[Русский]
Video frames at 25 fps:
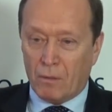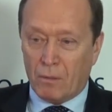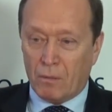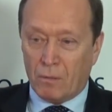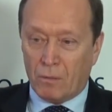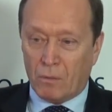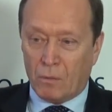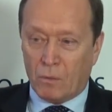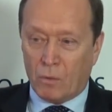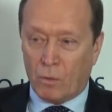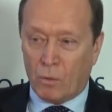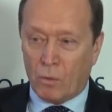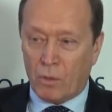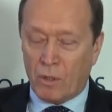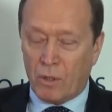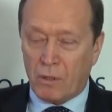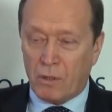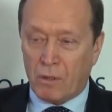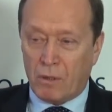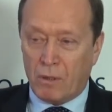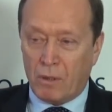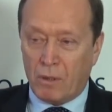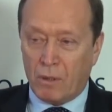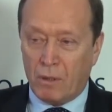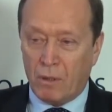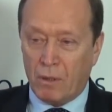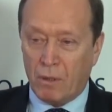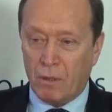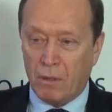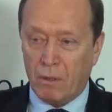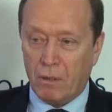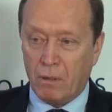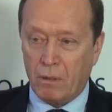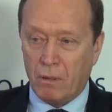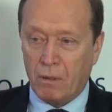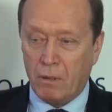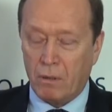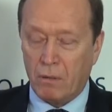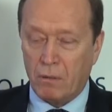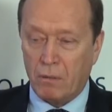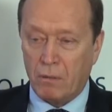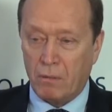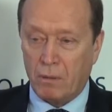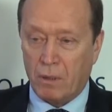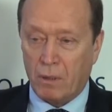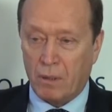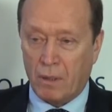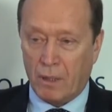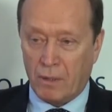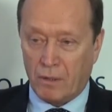Но ну, если
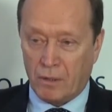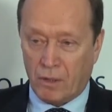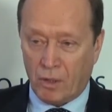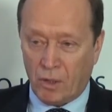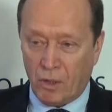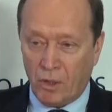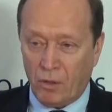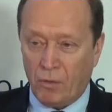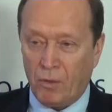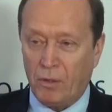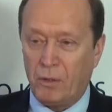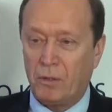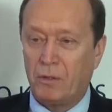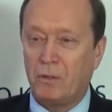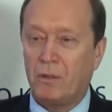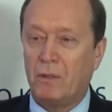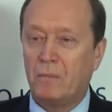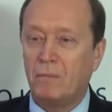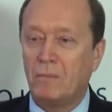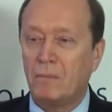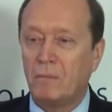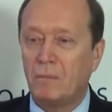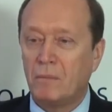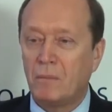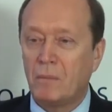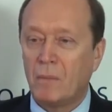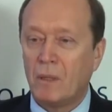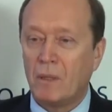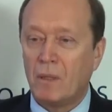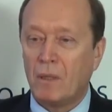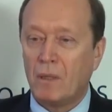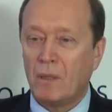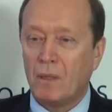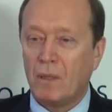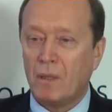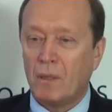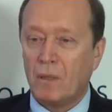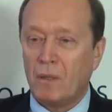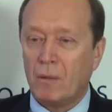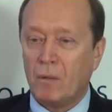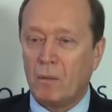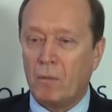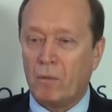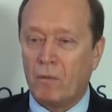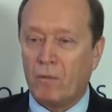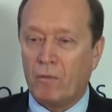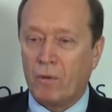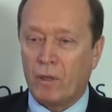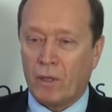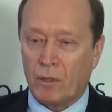оценивать
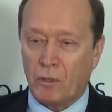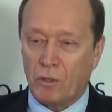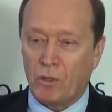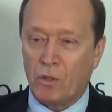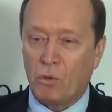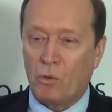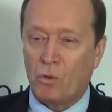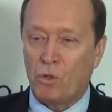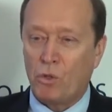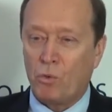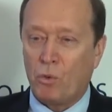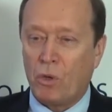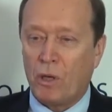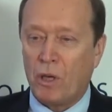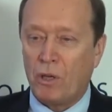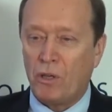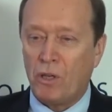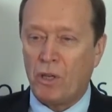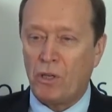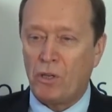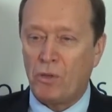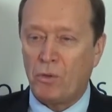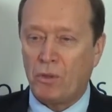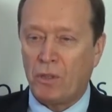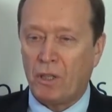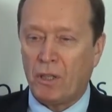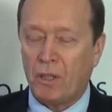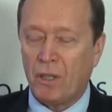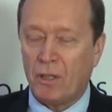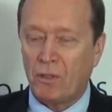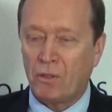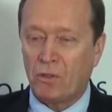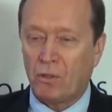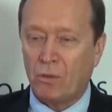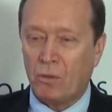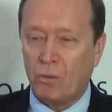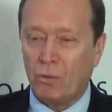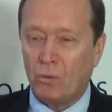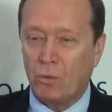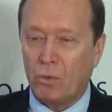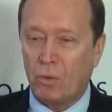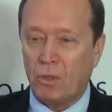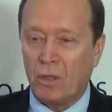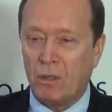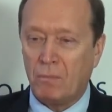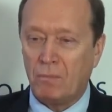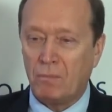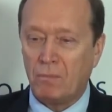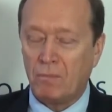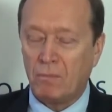в конце уже уходящего 2013
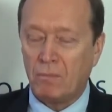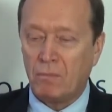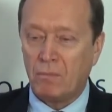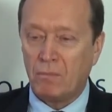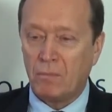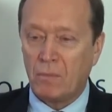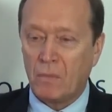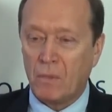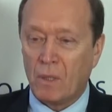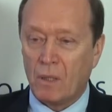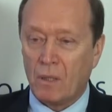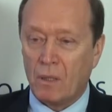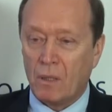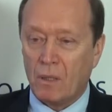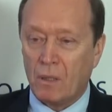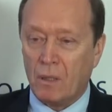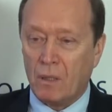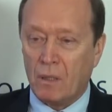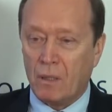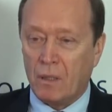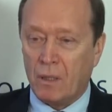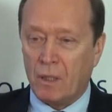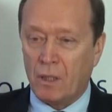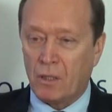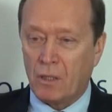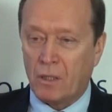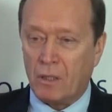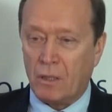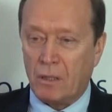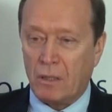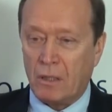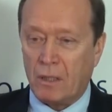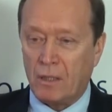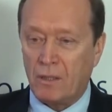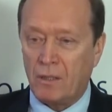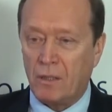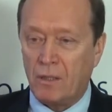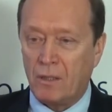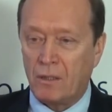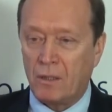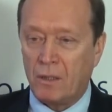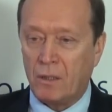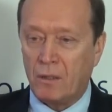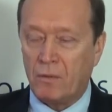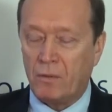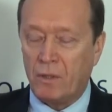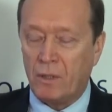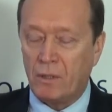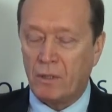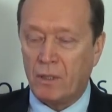года наши
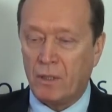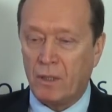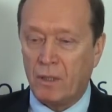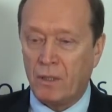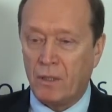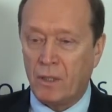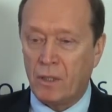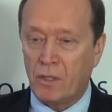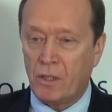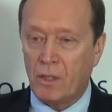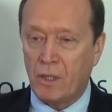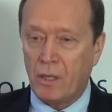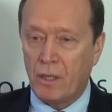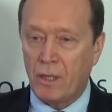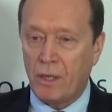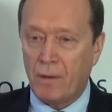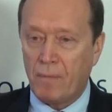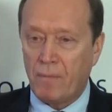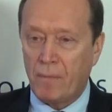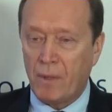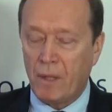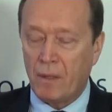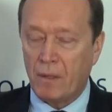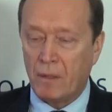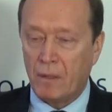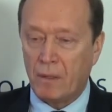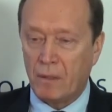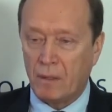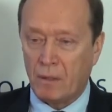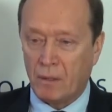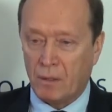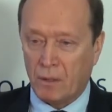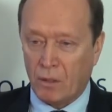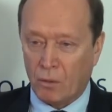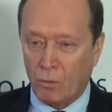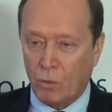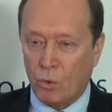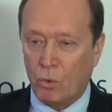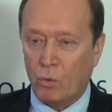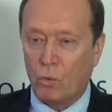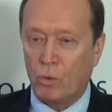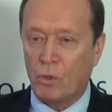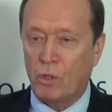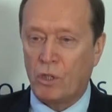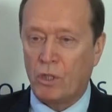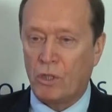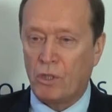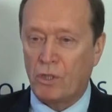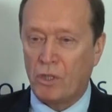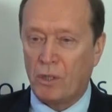российско-латвийские отношения за год
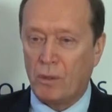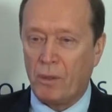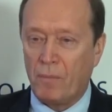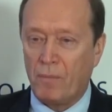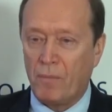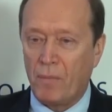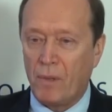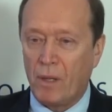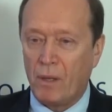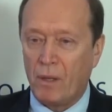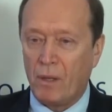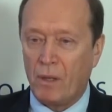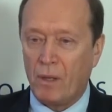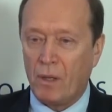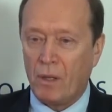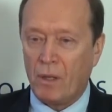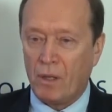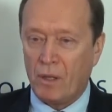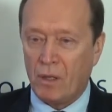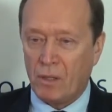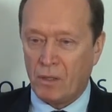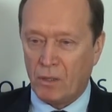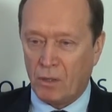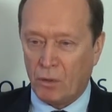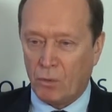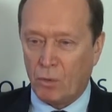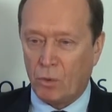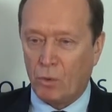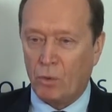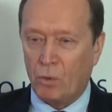ушедший, за год